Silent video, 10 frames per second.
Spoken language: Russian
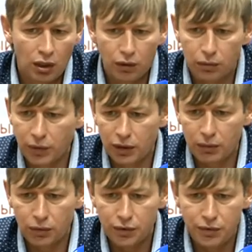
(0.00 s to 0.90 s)
Вот,
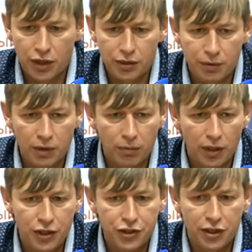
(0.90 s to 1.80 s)
поэтому извиняюсь перед
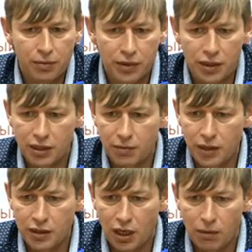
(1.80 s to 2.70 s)
болельщиками за себя,
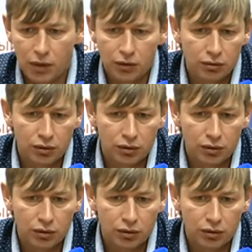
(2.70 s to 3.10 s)
за команду.